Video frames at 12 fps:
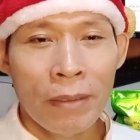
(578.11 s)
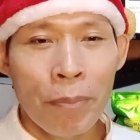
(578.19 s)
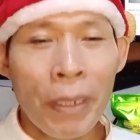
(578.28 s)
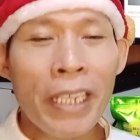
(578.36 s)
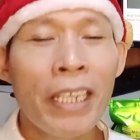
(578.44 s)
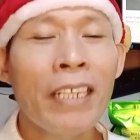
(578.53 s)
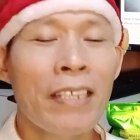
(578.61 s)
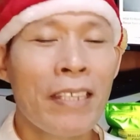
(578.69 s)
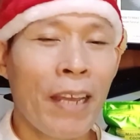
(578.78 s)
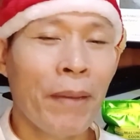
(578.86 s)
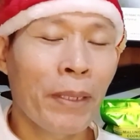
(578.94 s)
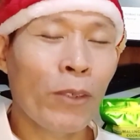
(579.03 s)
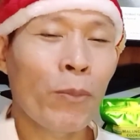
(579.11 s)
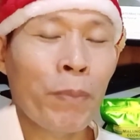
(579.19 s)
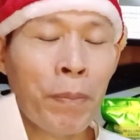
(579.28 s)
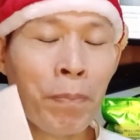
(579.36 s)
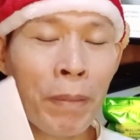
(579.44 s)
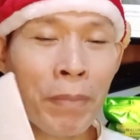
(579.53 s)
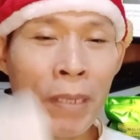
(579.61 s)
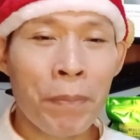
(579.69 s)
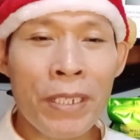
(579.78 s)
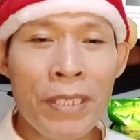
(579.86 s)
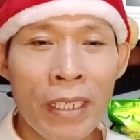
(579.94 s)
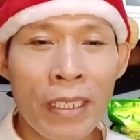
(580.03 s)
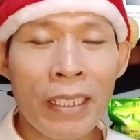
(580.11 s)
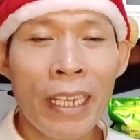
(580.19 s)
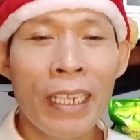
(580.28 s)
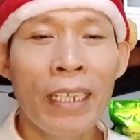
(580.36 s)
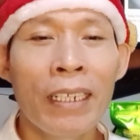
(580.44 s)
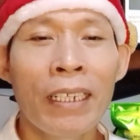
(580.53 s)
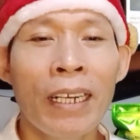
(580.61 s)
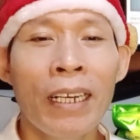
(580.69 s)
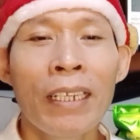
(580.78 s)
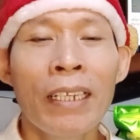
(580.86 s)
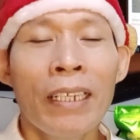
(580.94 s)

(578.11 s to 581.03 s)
Meaning, nasabi na kung 50% dahil ang uh,